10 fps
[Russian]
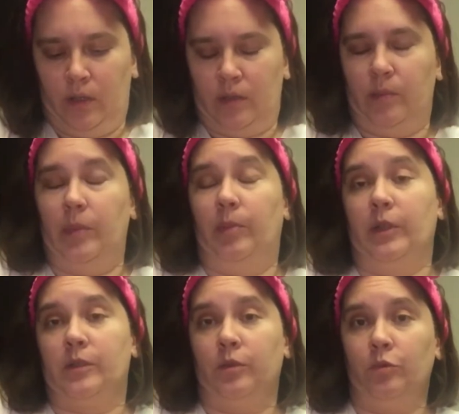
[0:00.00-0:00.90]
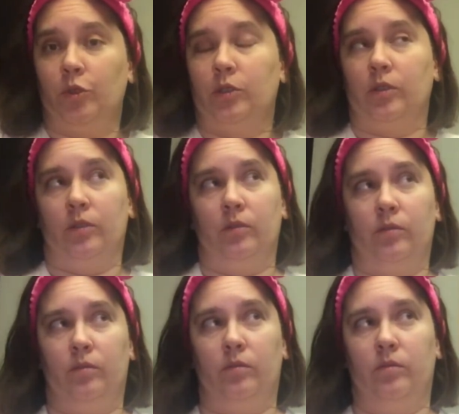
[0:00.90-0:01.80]
тебе послужит
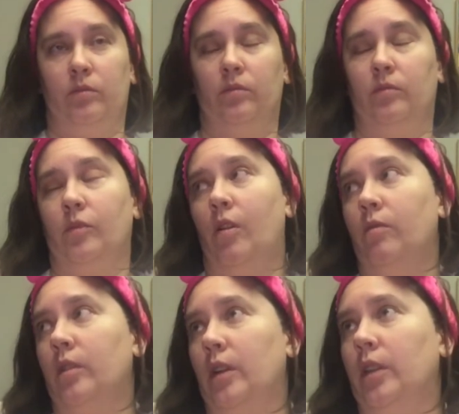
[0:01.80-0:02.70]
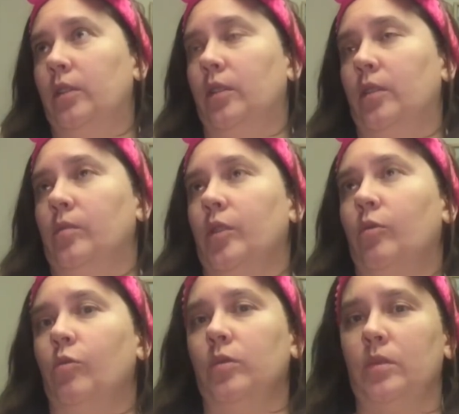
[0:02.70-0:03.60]
у кого когда-то на у меня
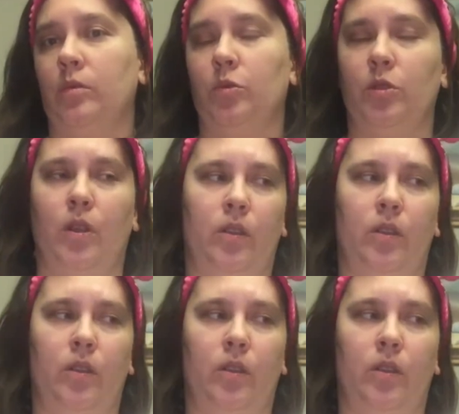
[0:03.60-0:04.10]
год служит,